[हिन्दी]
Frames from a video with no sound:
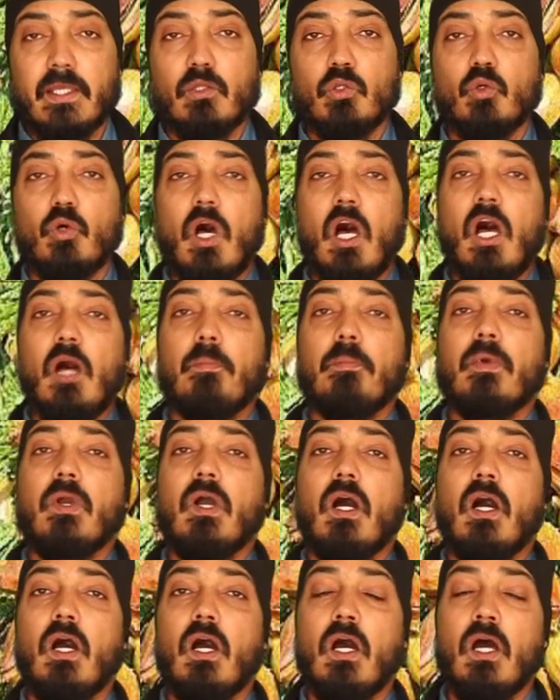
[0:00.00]
हैं तो
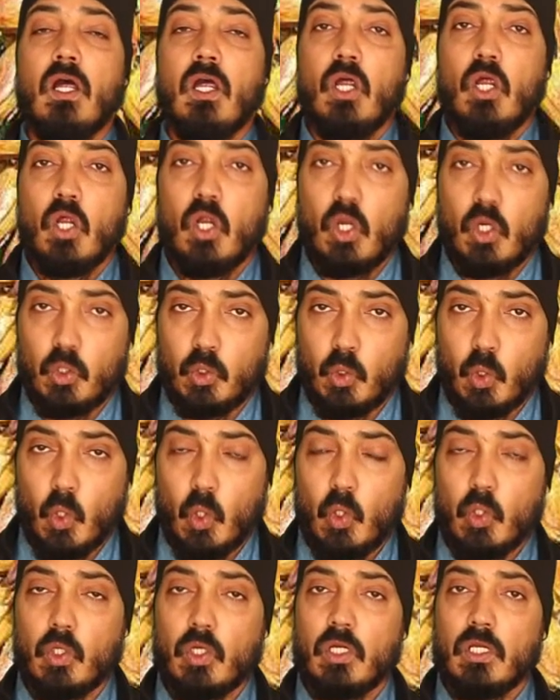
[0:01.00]
आपका
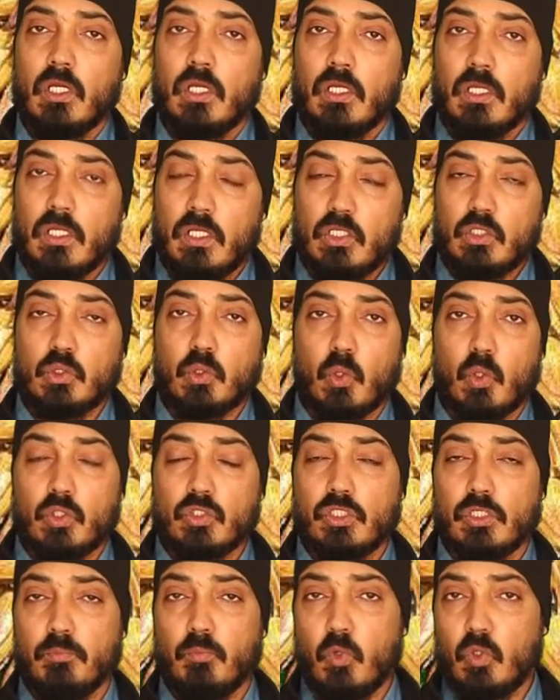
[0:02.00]
डोग इस रोग
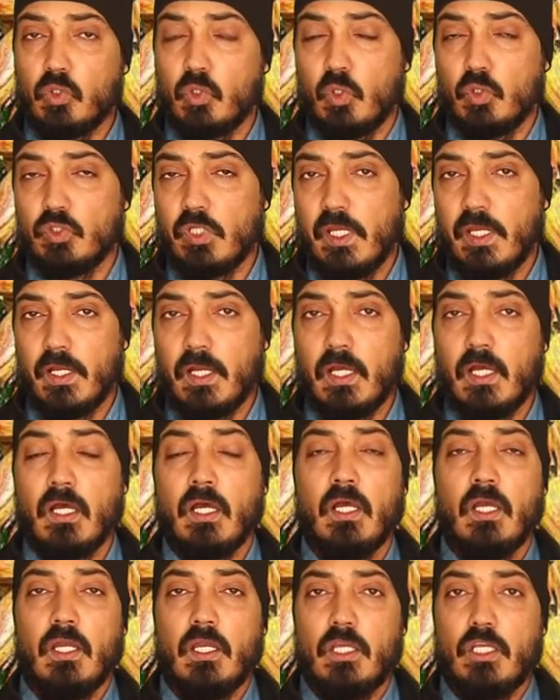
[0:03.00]
से मुक्त हो जाएगा
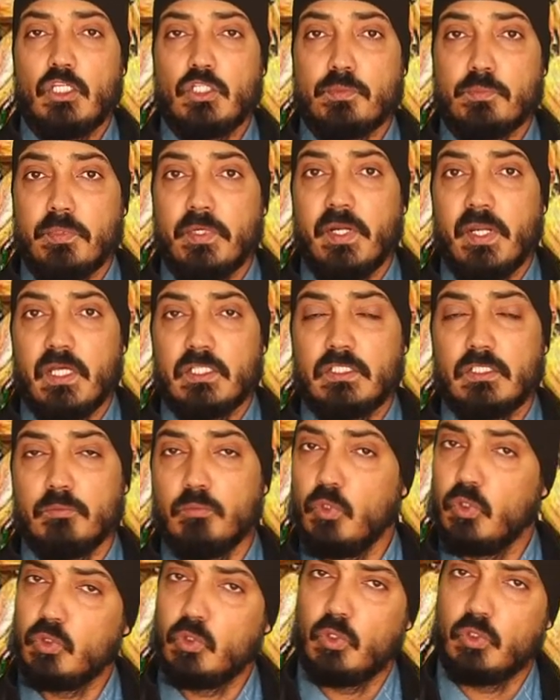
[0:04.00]
इस पीड़ा से
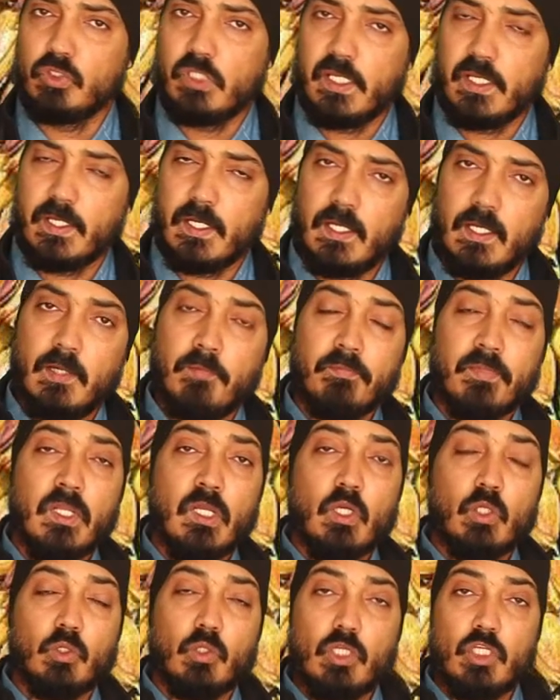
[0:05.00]
मुक्त हो जाएगा
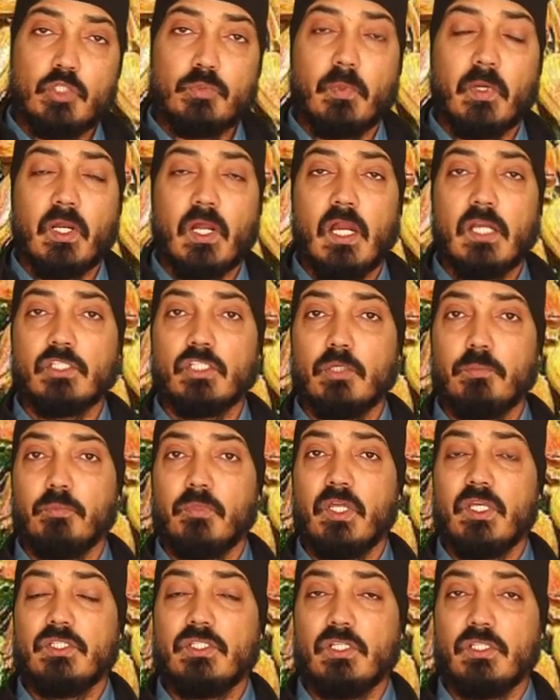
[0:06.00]
तो इस प्रकार से आप
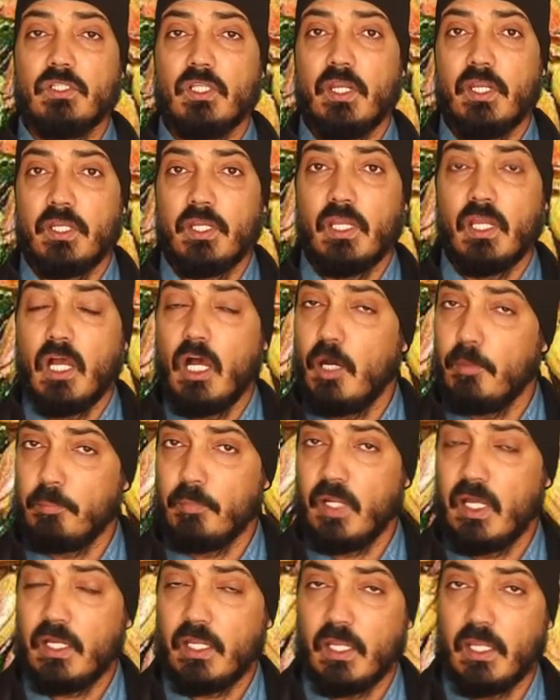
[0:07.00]
देसी तरीके
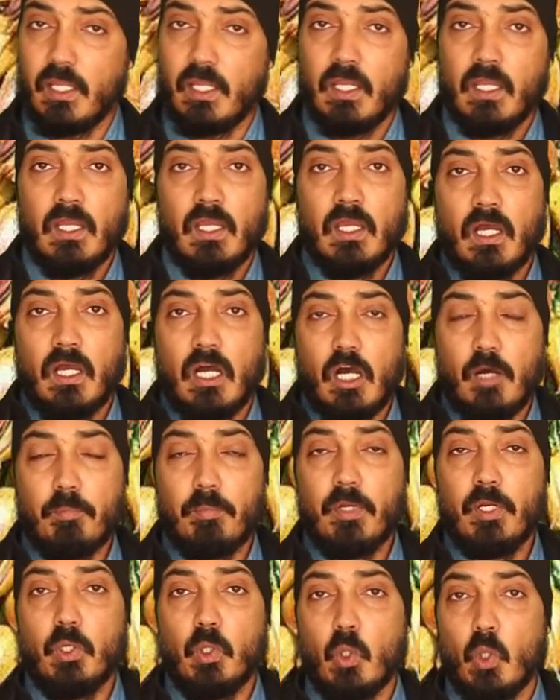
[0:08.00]
अपना के
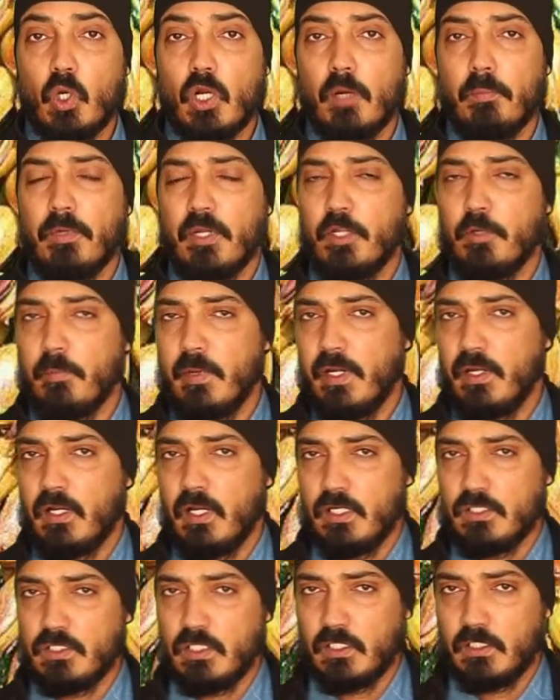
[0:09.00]
अपने डोग का ट्रीटमेंट
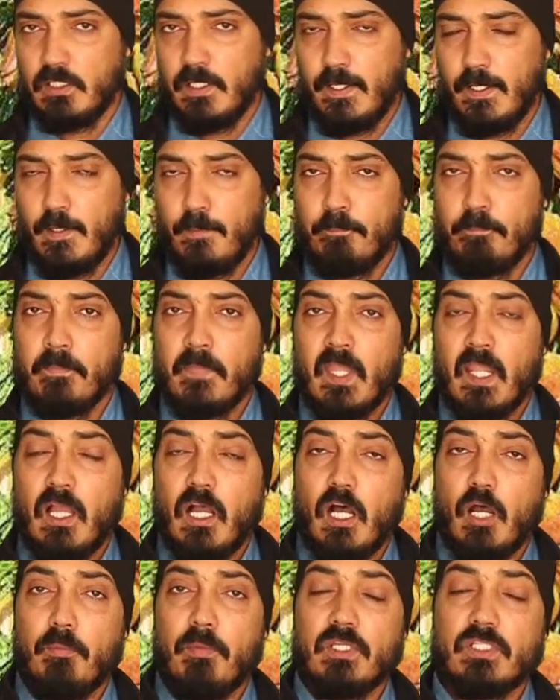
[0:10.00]
कर सकते हैं
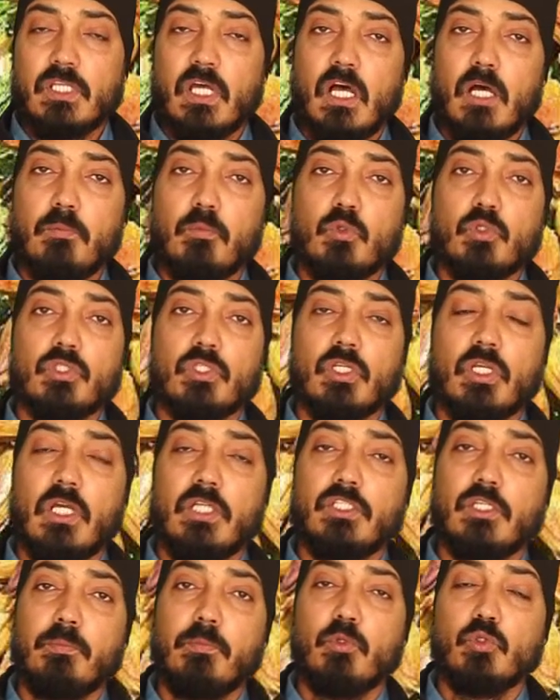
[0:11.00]
हमेशा आप उसका
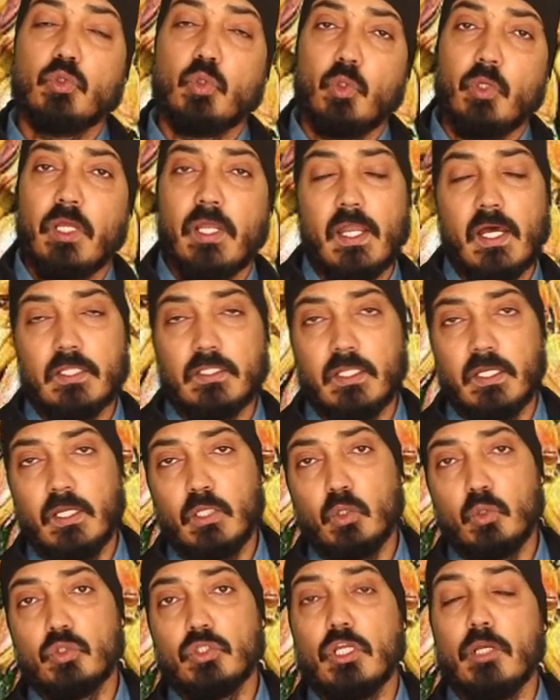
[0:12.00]
जब भी उसको नहलाते
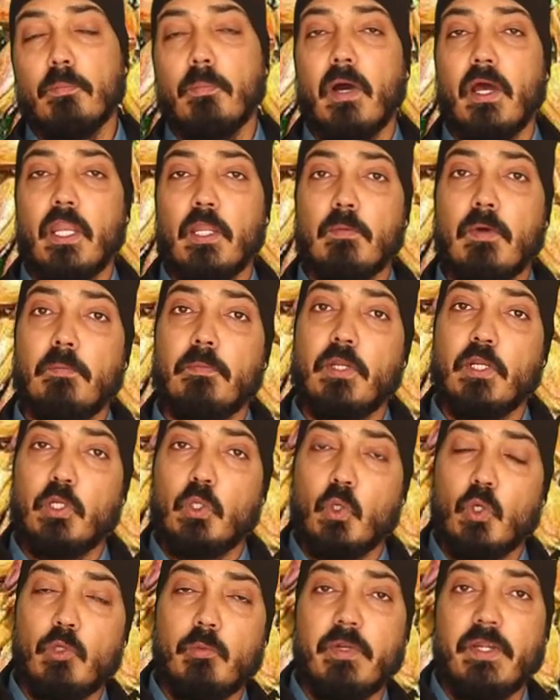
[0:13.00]
हैं तो उसके पानी में आप
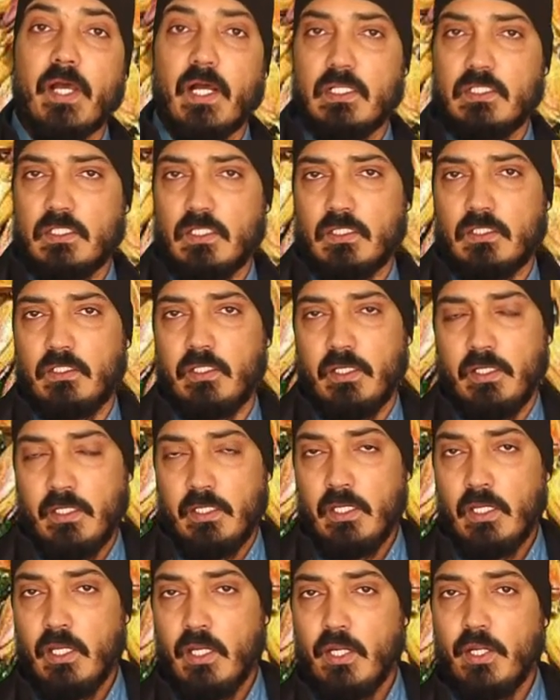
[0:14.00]
डिटोल भी डाल सकते हैं
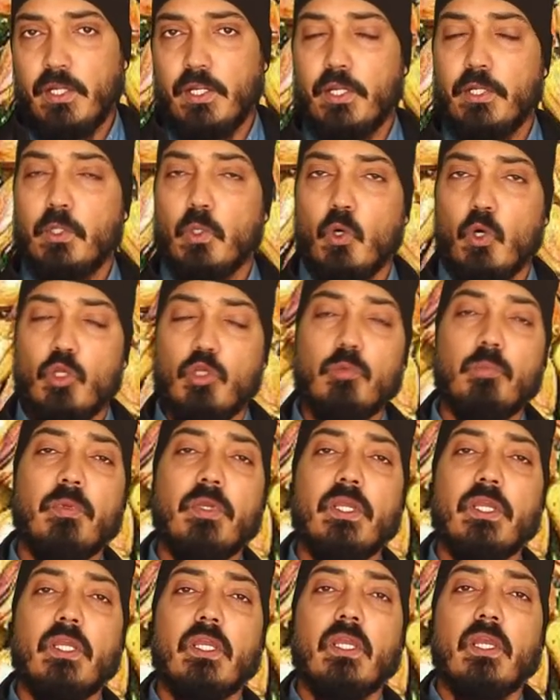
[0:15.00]
डिटोल
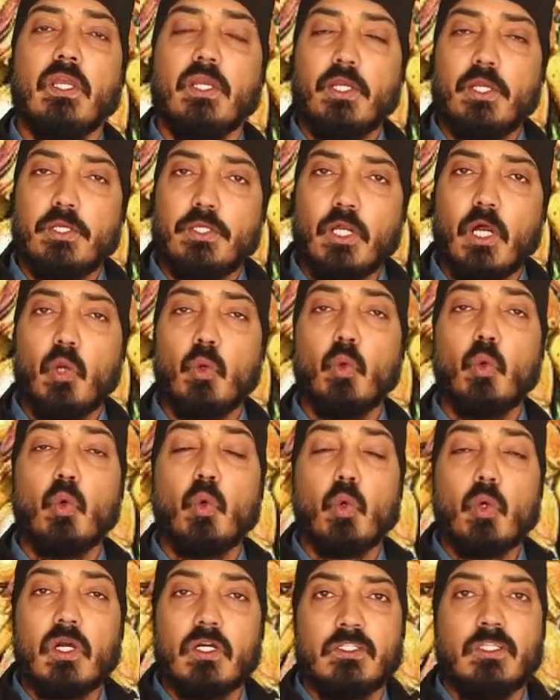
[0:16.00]
भी कीटाणुओं
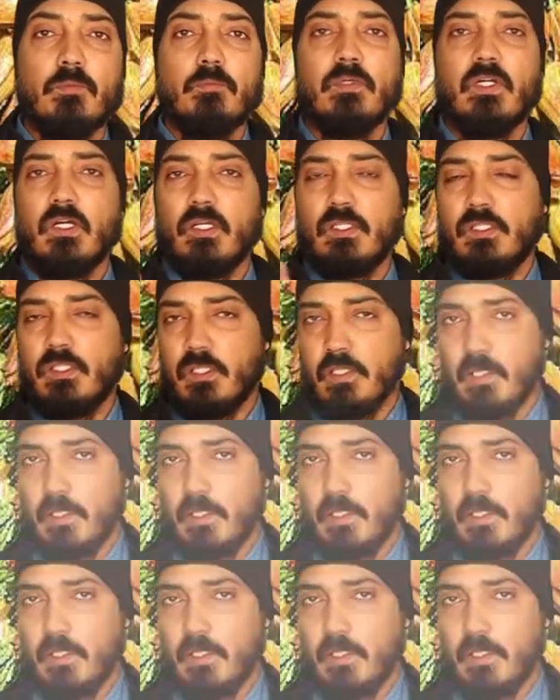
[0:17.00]
को खत्म करती